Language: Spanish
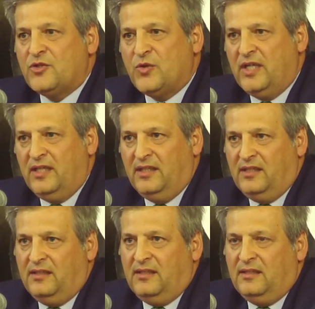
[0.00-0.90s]
surge
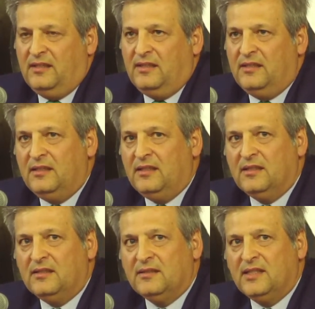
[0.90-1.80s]
de,
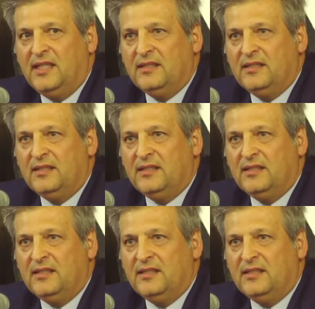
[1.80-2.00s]
la,